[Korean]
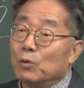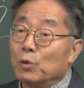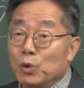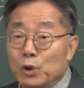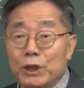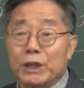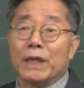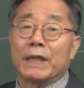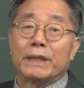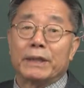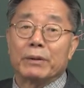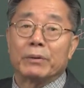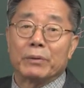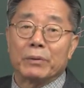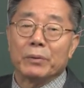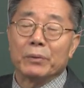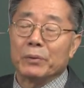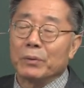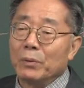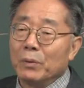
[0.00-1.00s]
유지가
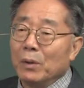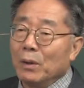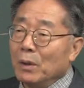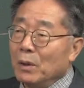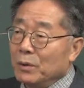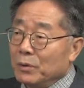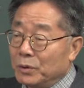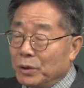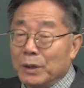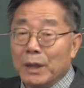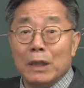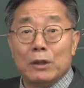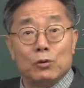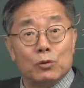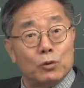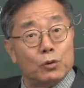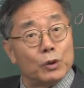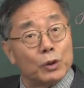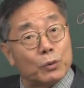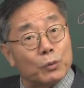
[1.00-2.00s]
되고
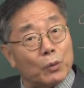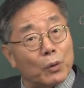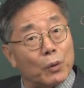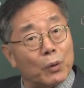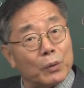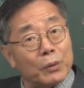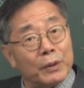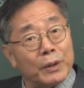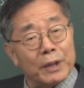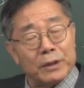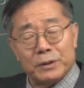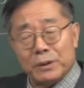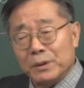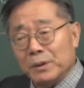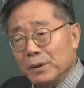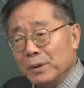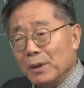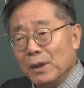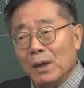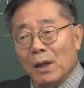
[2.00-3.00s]
전해줄 수 있고
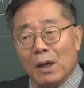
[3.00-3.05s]
그래서